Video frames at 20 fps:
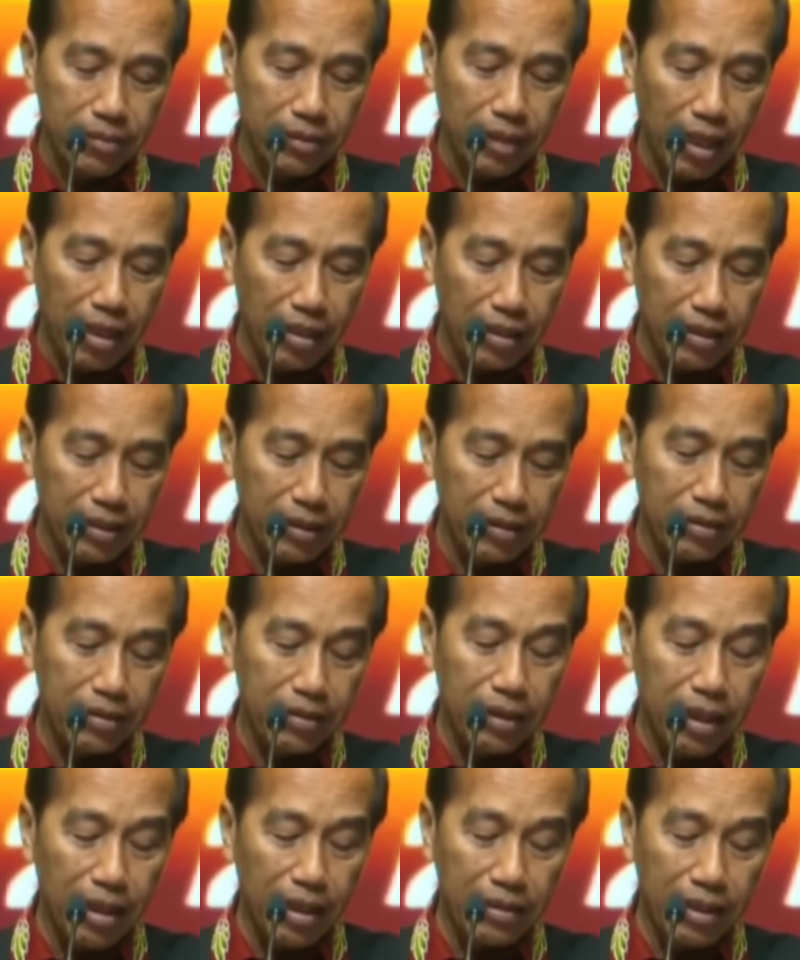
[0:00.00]
Sekali lagi
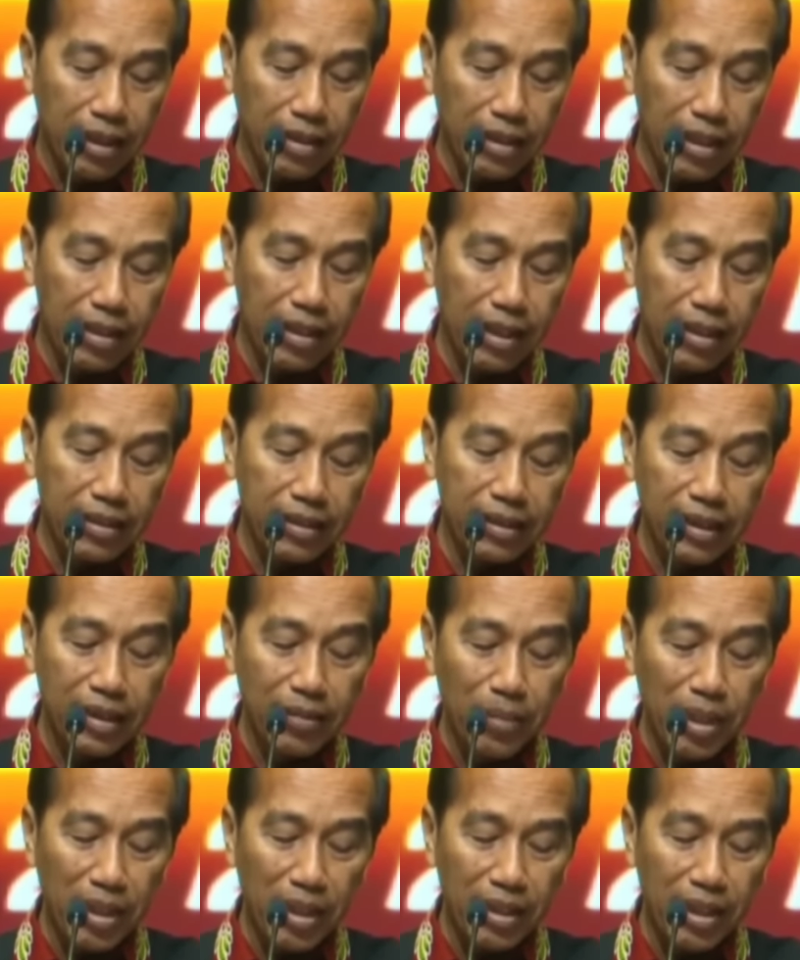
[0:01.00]
dilaksanakan di
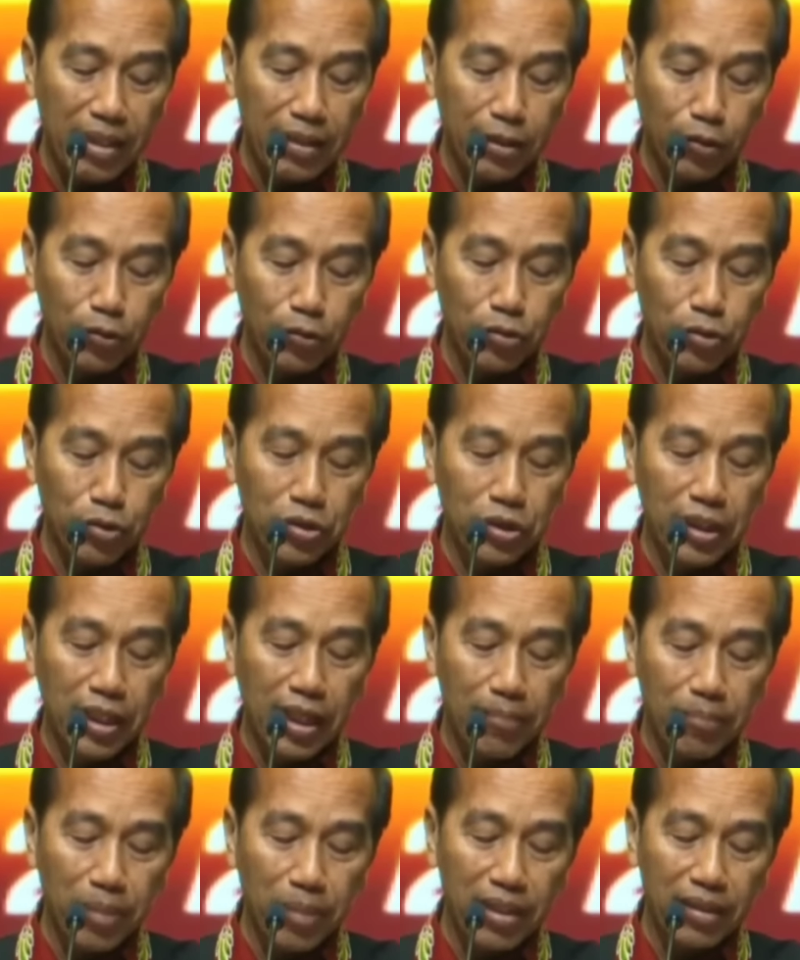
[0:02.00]
508
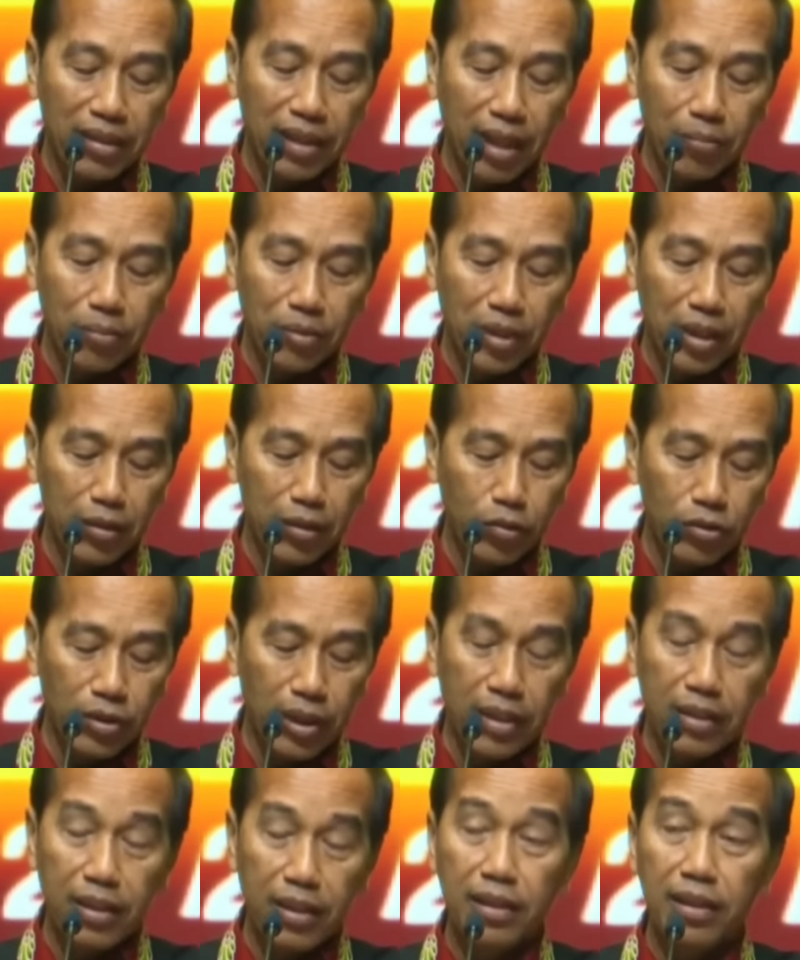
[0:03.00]
kabupaten
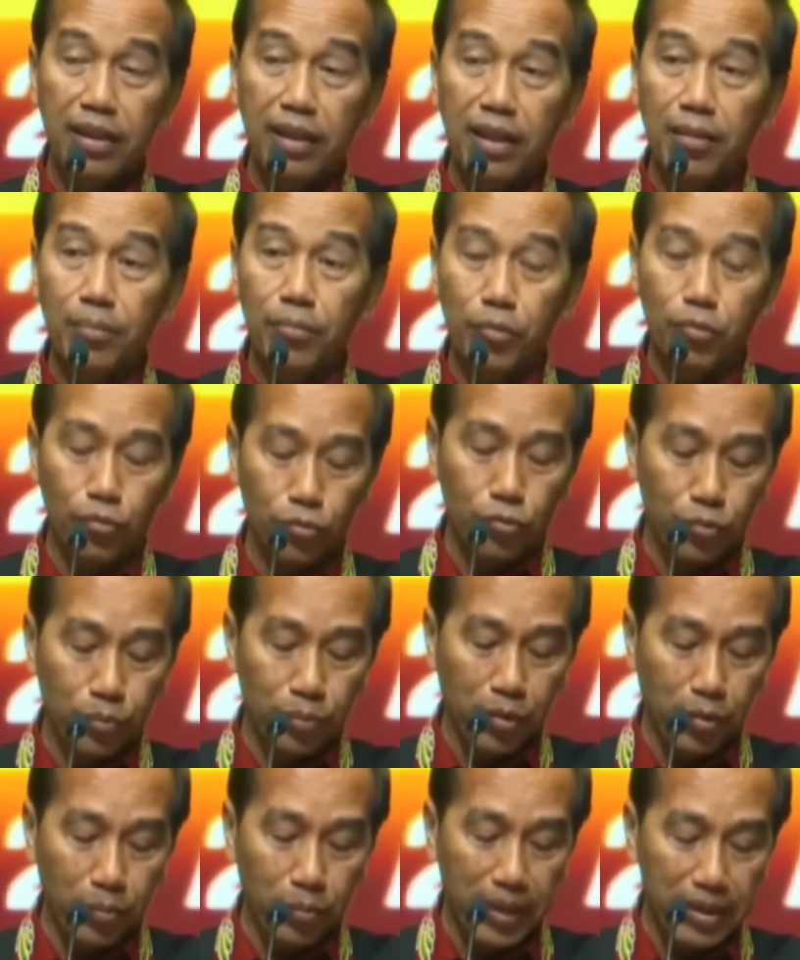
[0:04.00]
kota dan 37
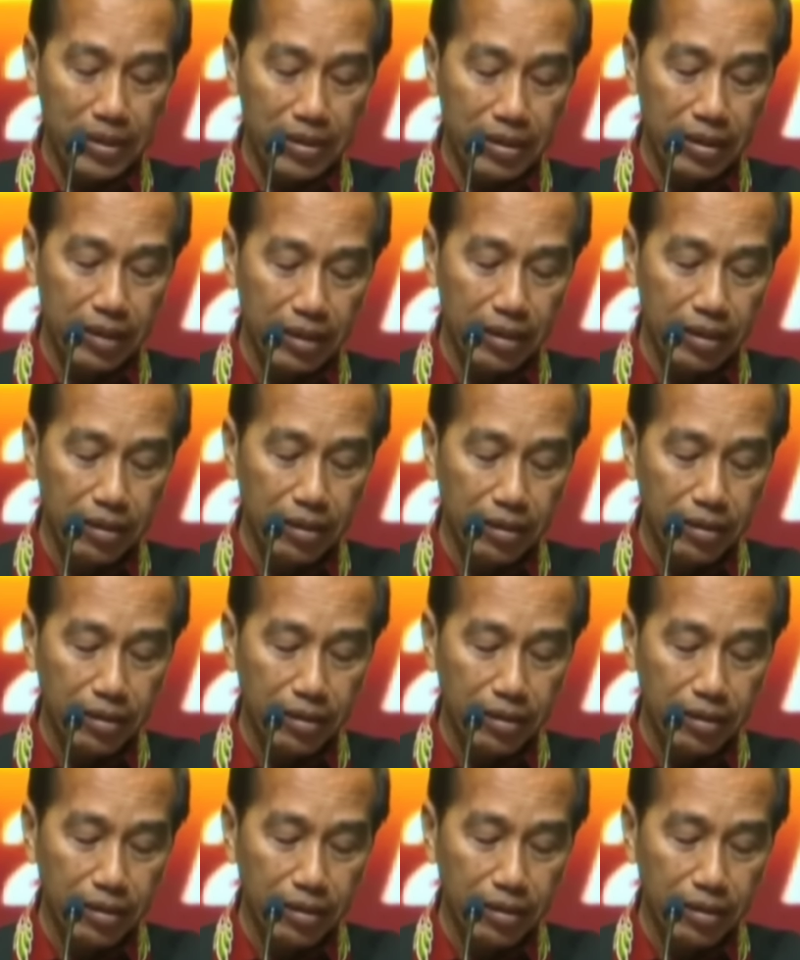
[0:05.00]
provinsi.